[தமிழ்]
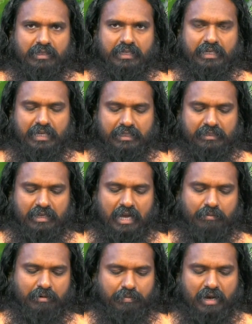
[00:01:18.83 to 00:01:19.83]
ஏன்னா இது
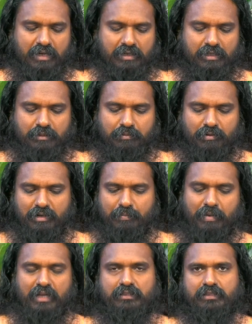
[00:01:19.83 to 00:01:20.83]
நாம் பார்க்குறது போல்
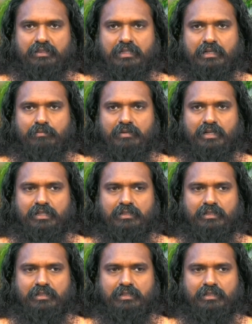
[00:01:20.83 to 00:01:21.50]
பார்த்து இதை நம்ம